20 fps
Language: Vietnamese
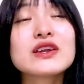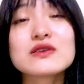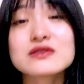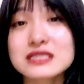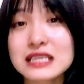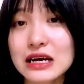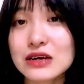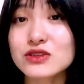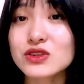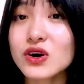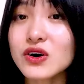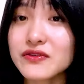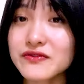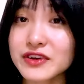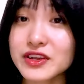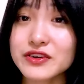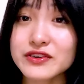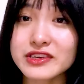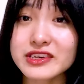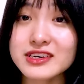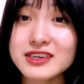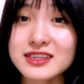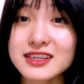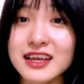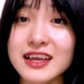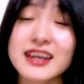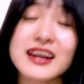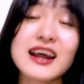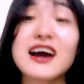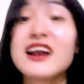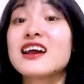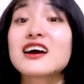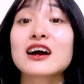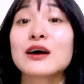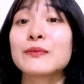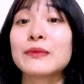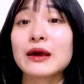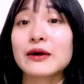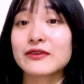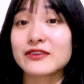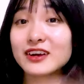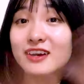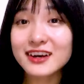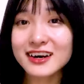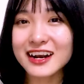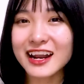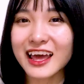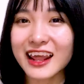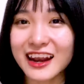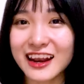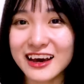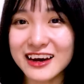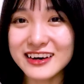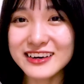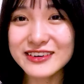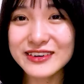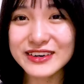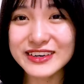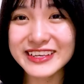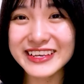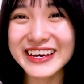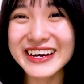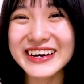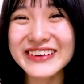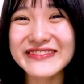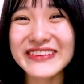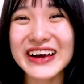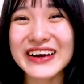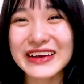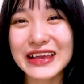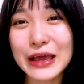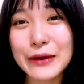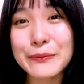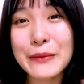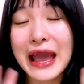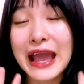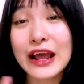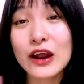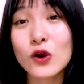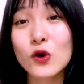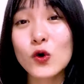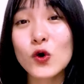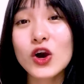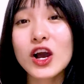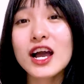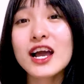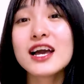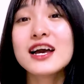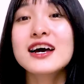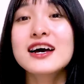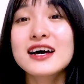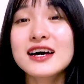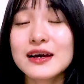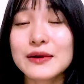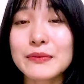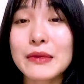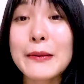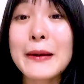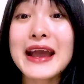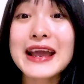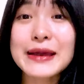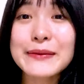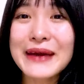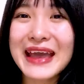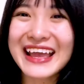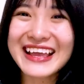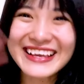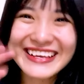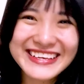video sau tốt hơn video trước thì đó là comment rất là lớn nhờ vào các bạn luôn á. Bye bye các bạn.